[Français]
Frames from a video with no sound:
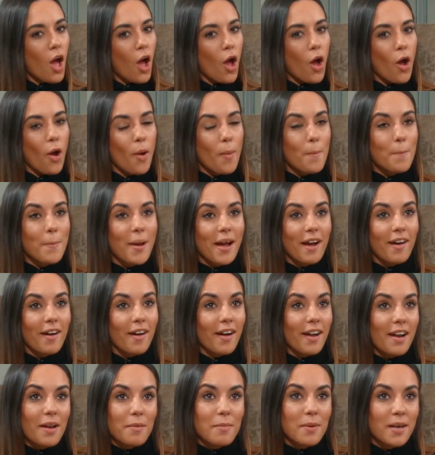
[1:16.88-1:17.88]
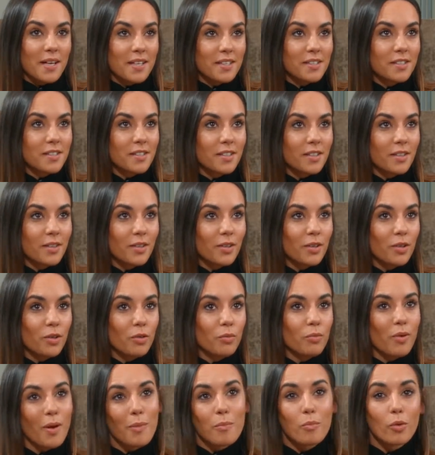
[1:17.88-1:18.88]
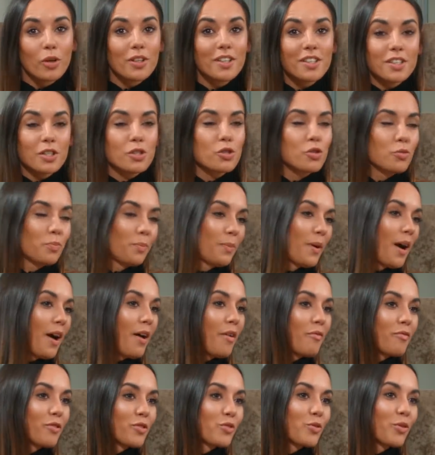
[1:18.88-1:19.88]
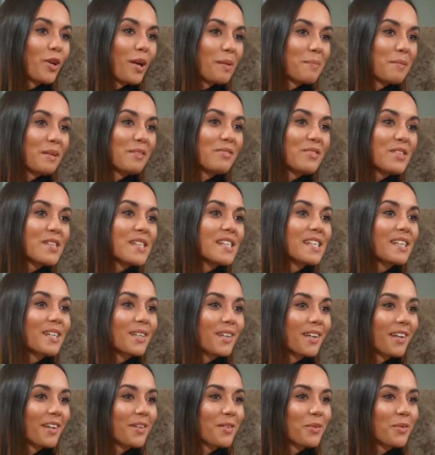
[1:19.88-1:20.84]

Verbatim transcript: bah, à la base, bah, moi déjà je suis pas, enfin je regarde pas le physique.